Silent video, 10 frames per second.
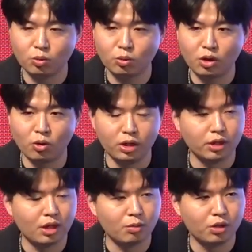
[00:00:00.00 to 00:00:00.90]
정도가
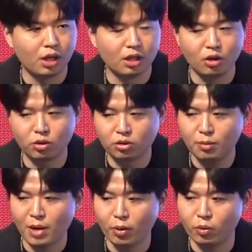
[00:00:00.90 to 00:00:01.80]
걸리기 때문에
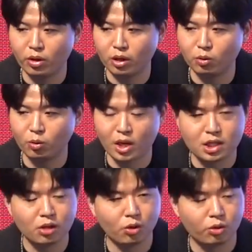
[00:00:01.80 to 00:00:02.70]
이것을 바로 이용하기도
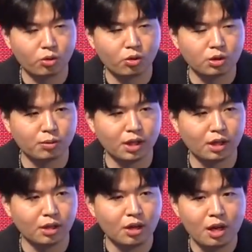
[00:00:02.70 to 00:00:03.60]
굉장히 어려울
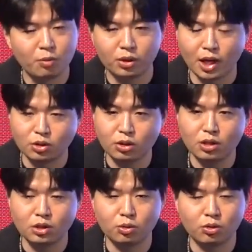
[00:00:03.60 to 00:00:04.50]
것입니다. 뭐 단적인
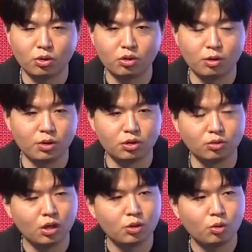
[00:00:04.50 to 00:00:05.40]
예시로 들어드리면
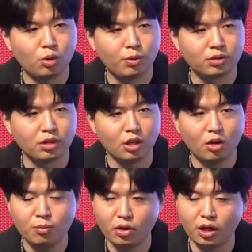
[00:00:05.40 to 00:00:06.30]
전 세계적으로 봤을 때
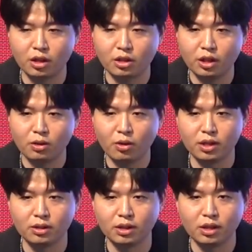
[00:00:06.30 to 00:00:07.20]
1억 명의 크리에이터가
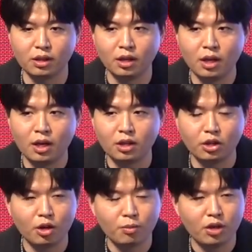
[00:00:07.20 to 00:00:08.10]
있는데 그
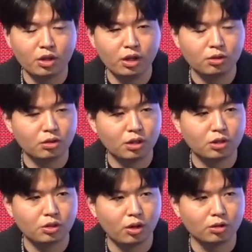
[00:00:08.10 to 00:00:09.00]
1억 명의
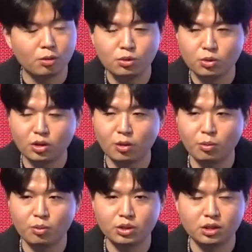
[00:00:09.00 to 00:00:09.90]
크리에이터들한테 저희가 설문조사를
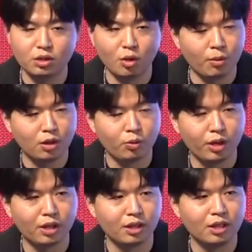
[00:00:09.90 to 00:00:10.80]
해보면 혹시 너만을
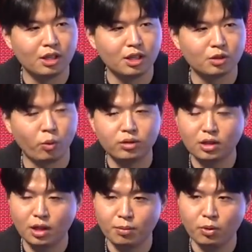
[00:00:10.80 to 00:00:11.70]
위한 이제
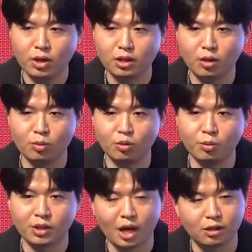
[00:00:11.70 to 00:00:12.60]
OST가 필요하냐라고
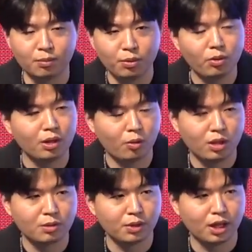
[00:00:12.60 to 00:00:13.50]
물으면 다들 필요하다고
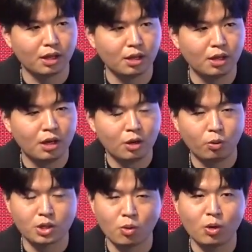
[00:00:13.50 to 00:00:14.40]
하십니다.
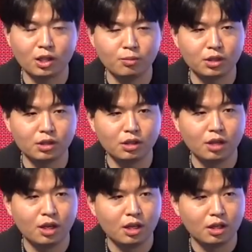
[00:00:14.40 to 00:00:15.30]
그리고 작곡가님들은
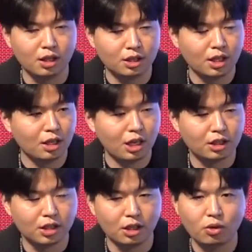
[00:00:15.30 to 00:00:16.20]
일자리가
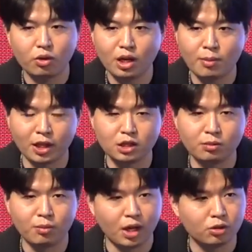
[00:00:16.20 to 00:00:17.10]
이제 일거리가
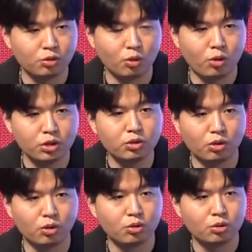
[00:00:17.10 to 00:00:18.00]
많아지면 많아질수록 훨씬
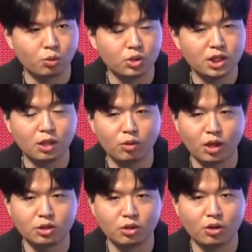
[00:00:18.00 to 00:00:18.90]
더 좋은 시장이
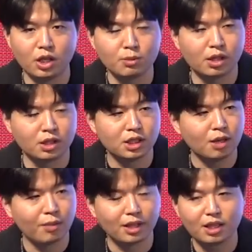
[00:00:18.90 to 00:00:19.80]
되겠죠. 하지만 그
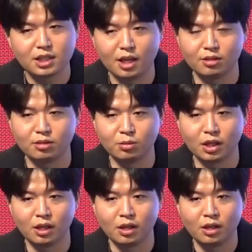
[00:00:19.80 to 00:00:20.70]
시장은 만나지가
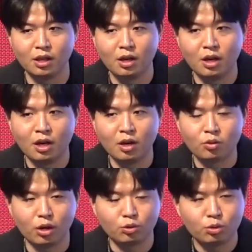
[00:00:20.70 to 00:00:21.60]
않습니다.
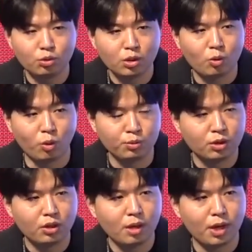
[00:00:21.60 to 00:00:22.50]
되게 수요자도
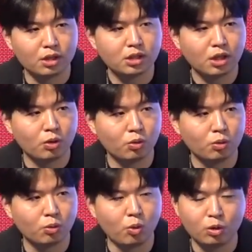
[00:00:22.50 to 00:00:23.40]
엄청나게 많은
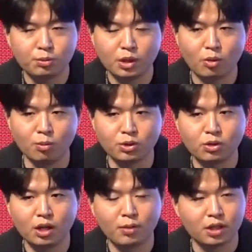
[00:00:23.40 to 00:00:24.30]
시장이고 공급자도
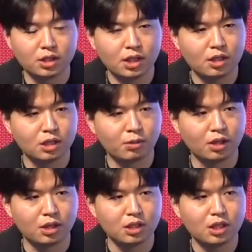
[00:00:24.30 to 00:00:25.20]
엄청나게 많은
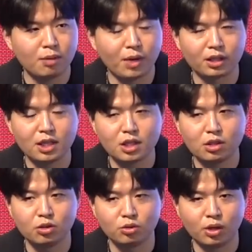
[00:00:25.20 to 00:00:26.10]
시장이지만 이 시장은 만나지
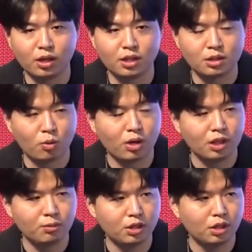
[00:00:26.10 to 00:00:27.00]
않는 이유가
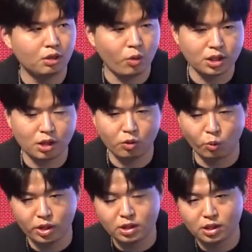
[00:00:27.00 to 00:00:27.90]
작곡가님들이 굉장히
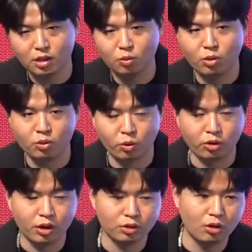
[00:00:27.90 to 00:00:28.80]
오랜 시간 동안
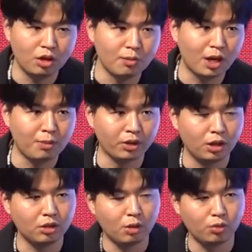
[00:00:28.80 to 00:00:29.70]
노력을 해서 음악을
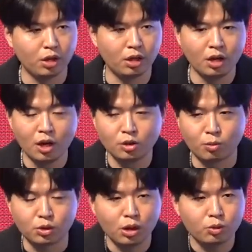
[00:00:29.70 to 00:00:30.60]
만들기 때문에
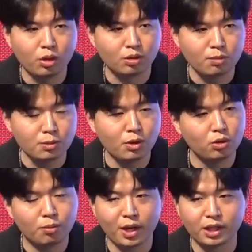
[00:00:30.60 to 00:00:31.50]
정말 최소한 30만
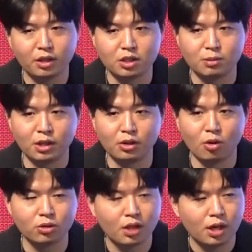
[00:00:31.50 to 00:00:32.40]
원은 받아야 되지만
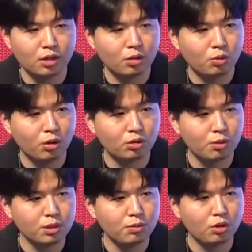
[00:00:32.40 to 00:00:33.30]
영상 하나를 통해서
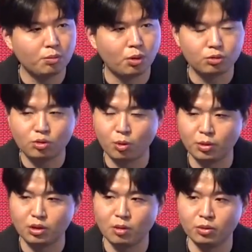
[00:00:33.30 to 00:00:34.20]
30만 원을 벌 수가
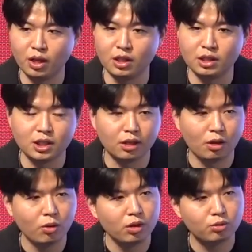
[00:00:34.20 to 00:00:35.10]
없기 때문에 이 시장은
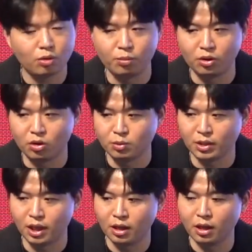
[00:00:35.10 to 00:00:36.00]
태어날 수가 없는
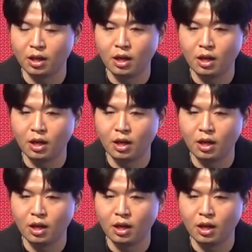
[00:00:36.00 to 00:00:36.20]
것입니다.